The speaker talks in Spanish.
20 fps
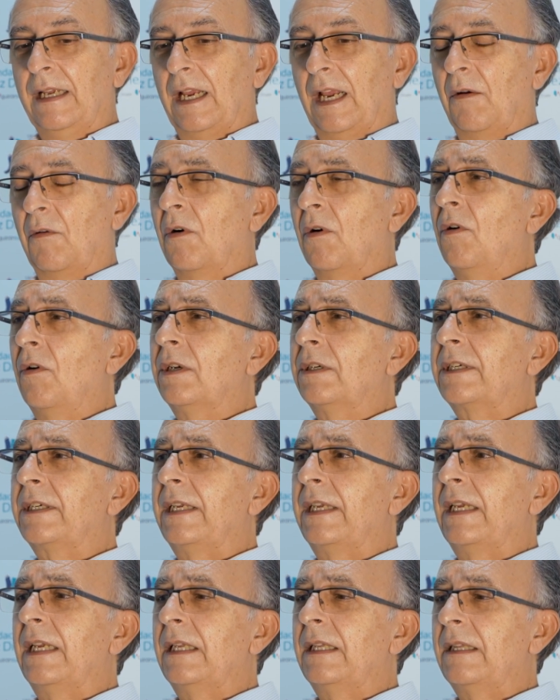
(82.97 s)
Y luego el
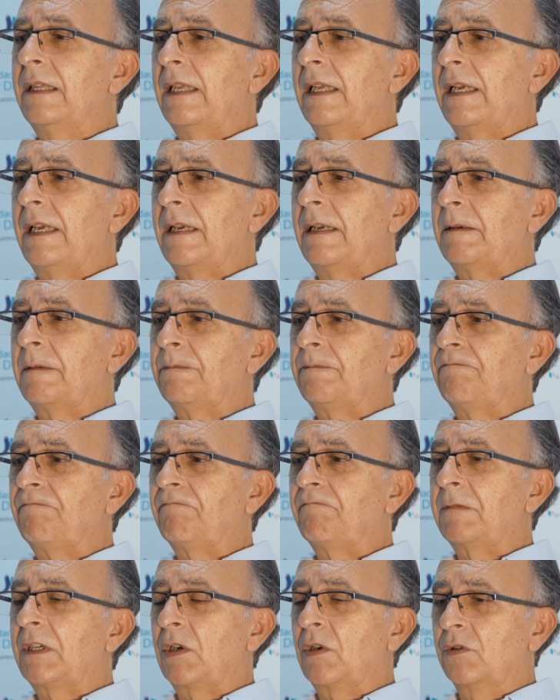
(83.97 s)
siguiente em,
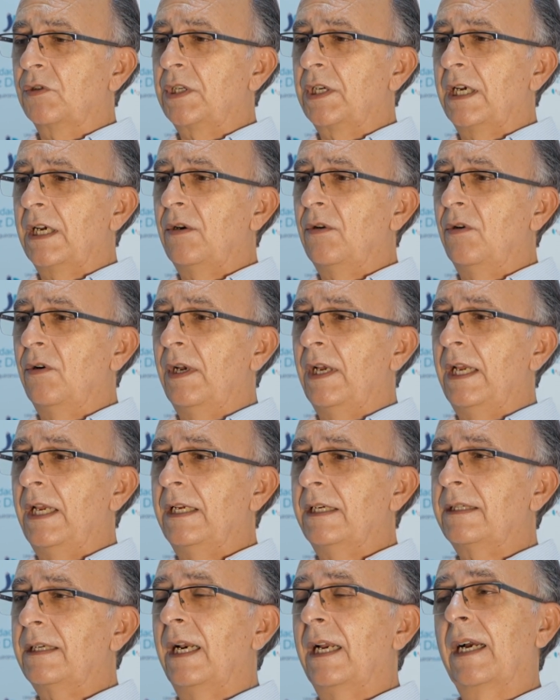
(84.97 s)
consejo
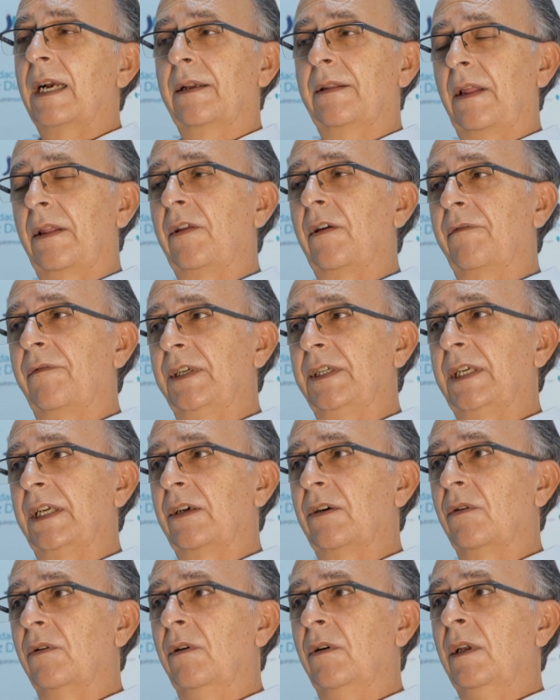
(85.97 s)
es el ejercicio
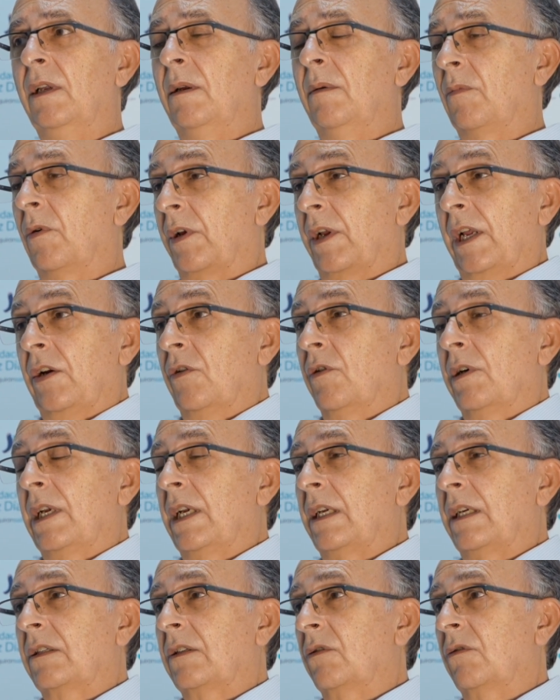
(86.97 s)
físico, porque no
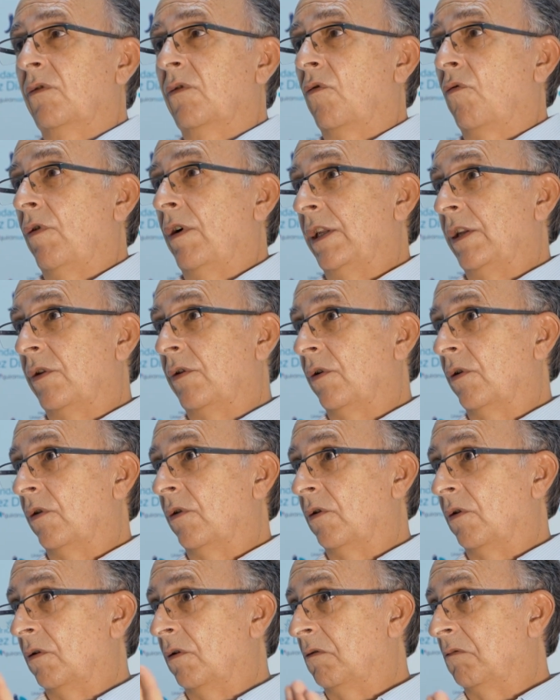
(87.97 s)
es un
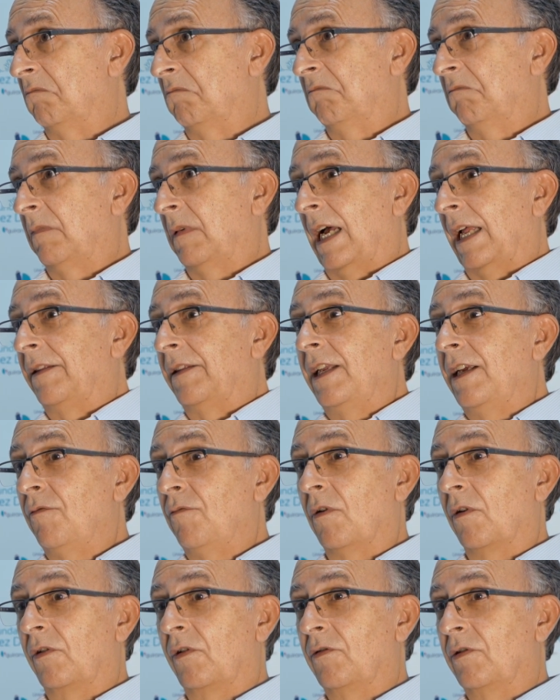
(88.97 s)
cuento
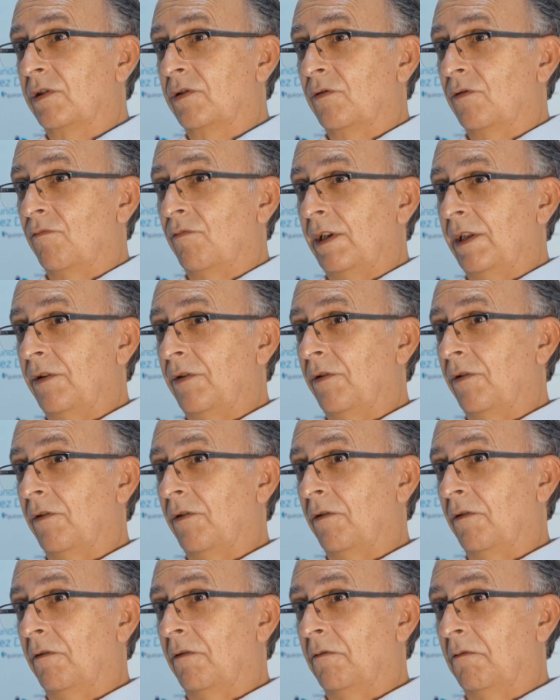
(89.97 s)
antiguo, no es un
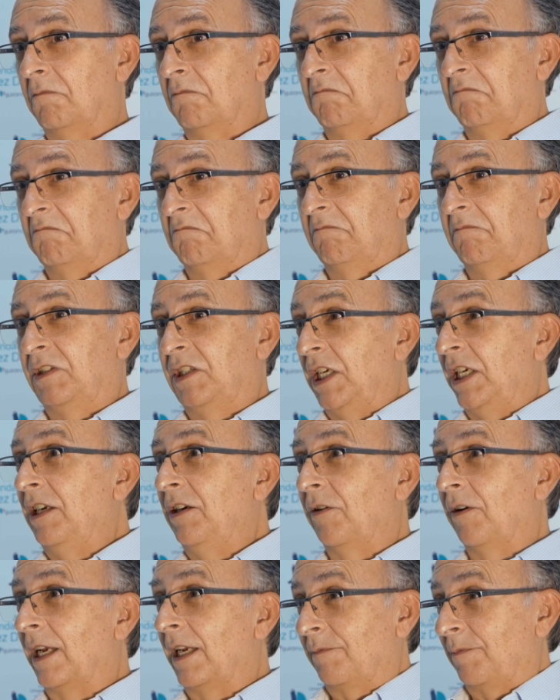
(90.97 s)
cuento
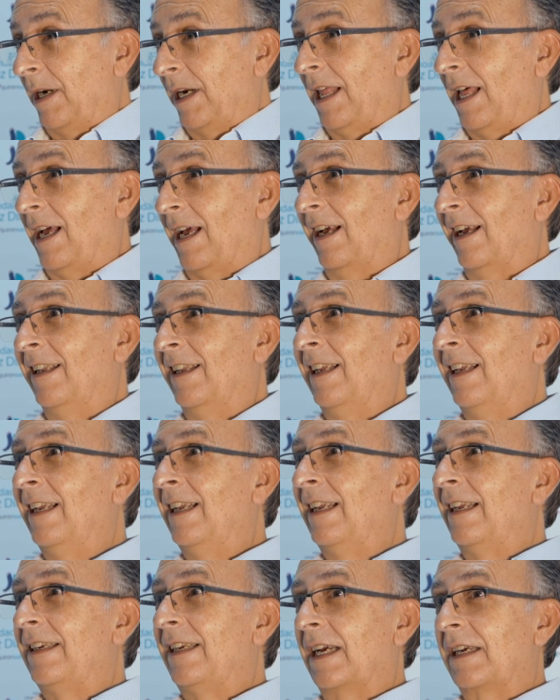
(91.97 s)
chino, es verdad,
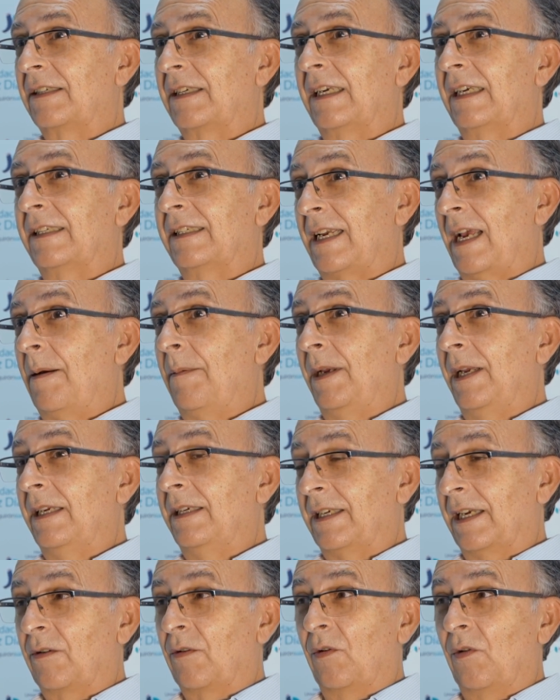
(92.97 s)
ya se sabe y
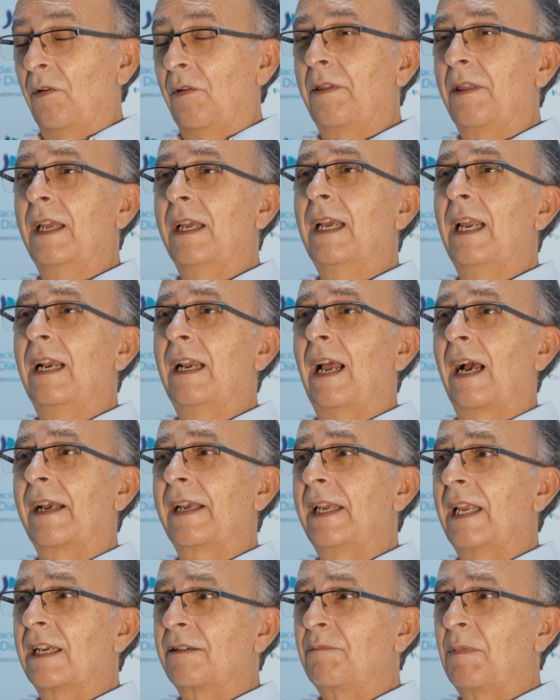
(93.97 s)
se conoce que
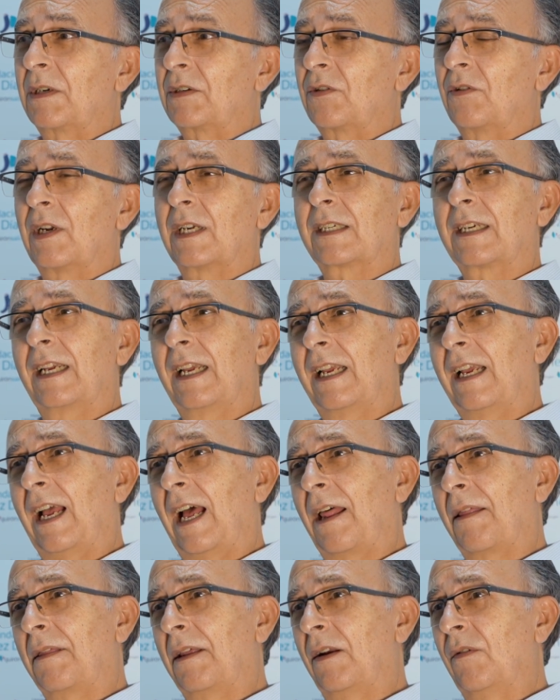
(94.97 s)
aquellas personas que
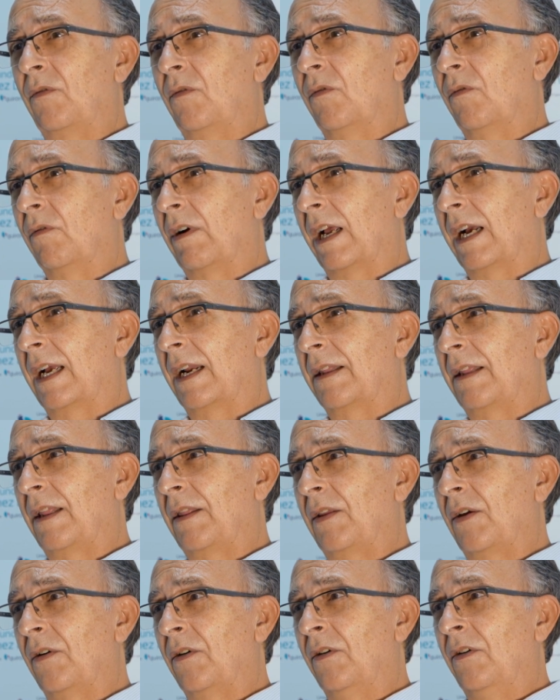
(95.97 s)
hacen un
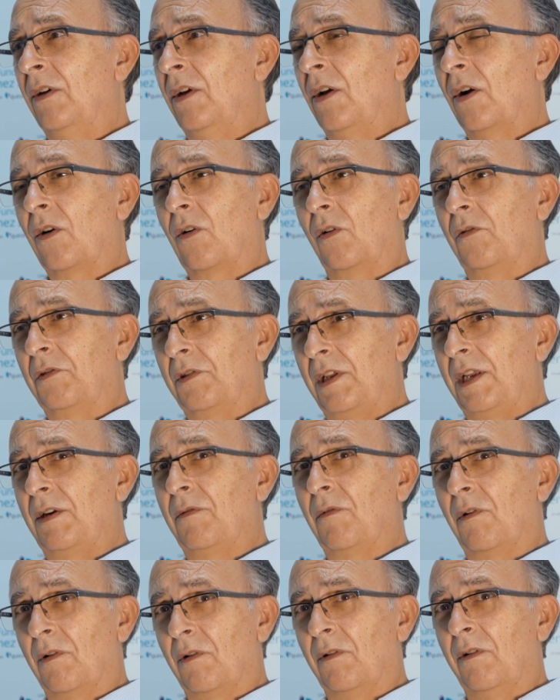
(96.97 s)
ejercicio
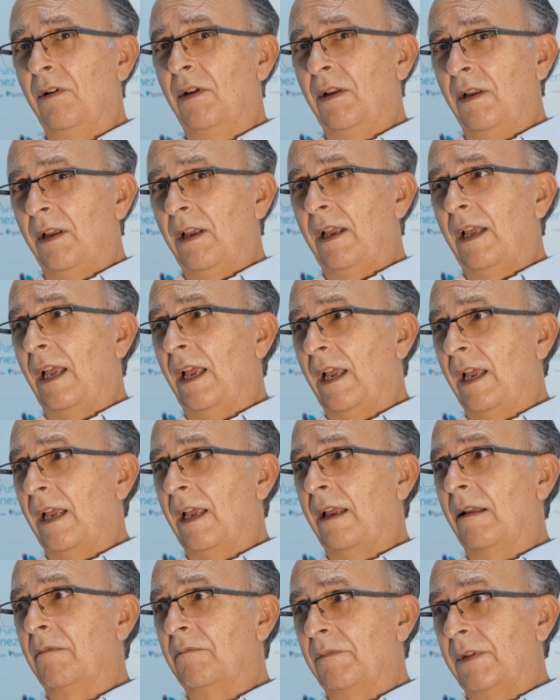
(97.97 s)
continuo
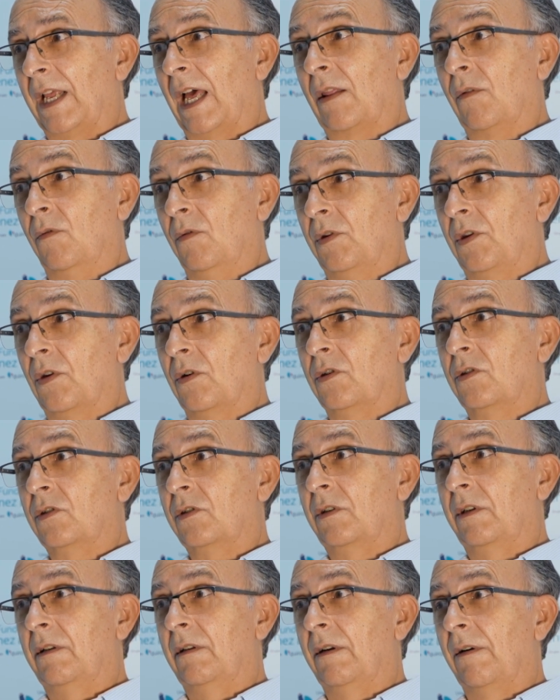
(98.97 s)
eh, de
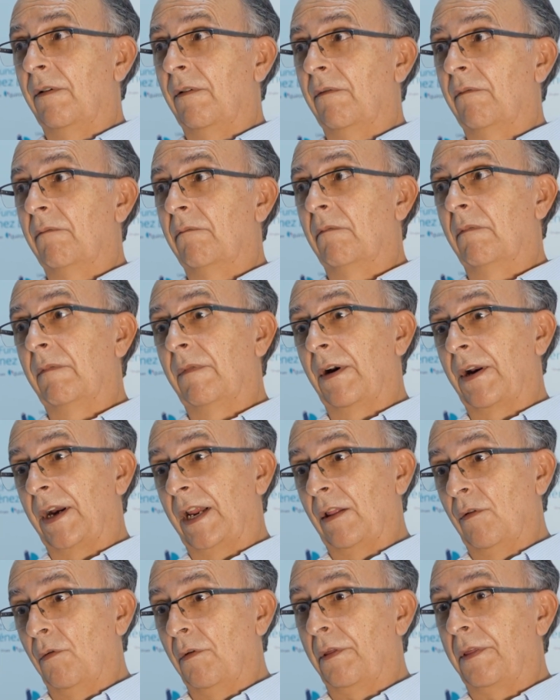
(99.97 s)
adultos mm,
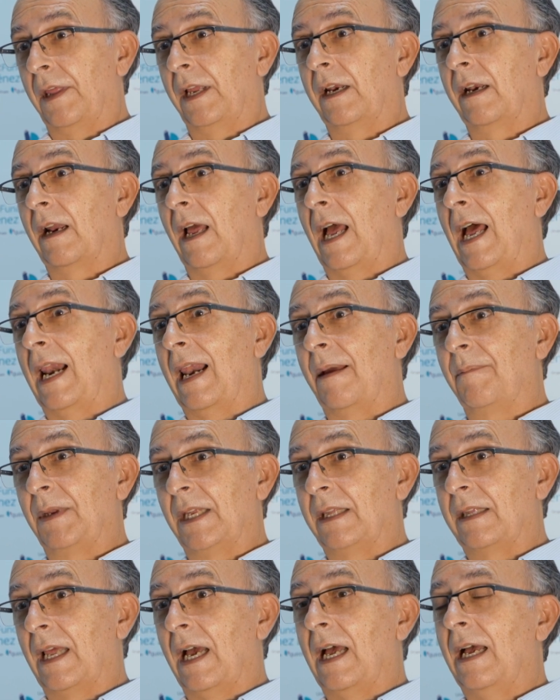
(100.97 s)
reducen a la
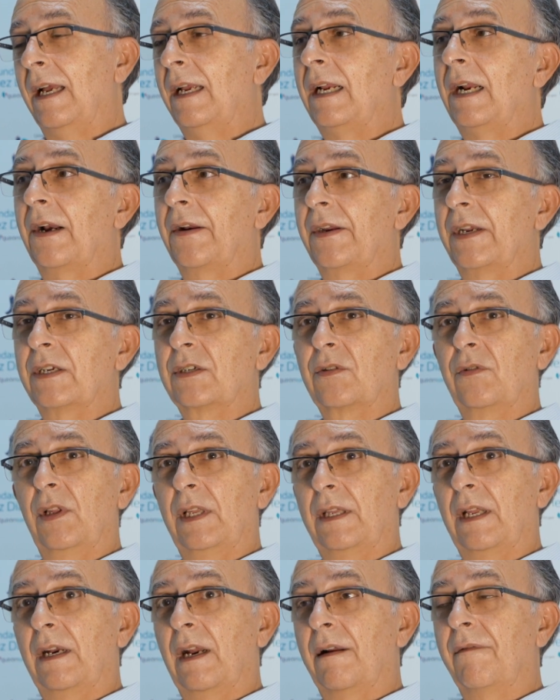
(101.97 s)
mitad el riesgo
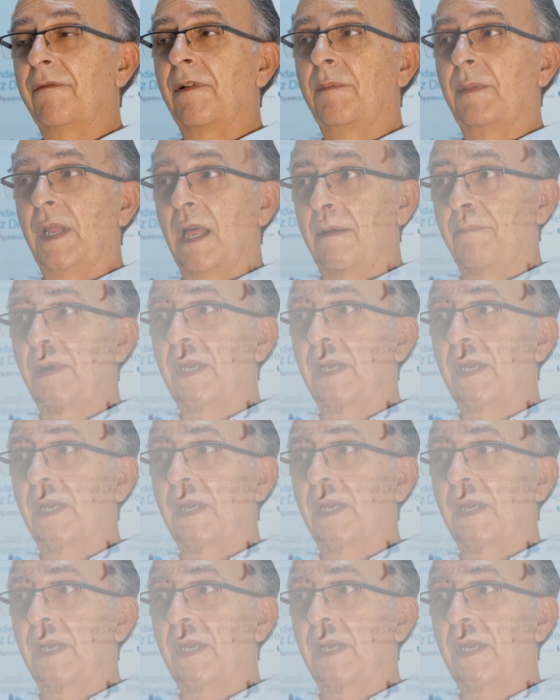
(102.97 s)
de tener enfermedad de